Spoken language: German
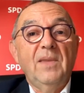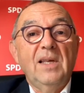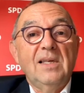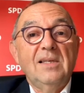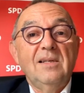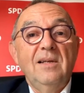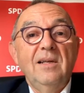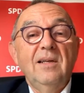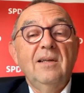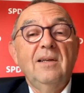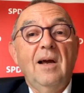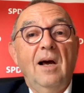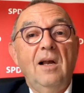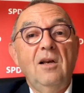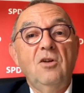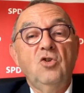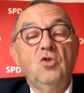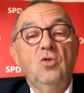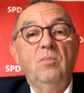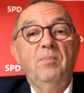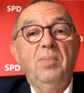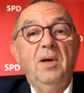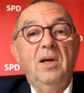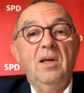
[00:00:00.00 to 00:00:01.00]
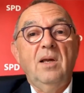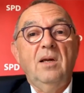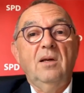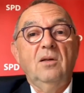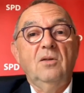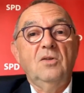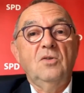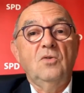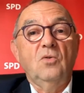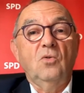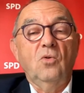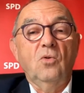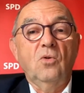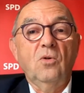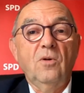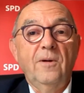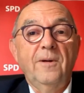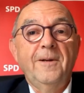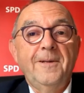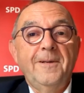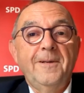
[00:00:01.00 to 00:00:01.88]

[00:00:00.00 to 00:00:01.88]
Das liegt ja alles schon ein paar Jahre zurück.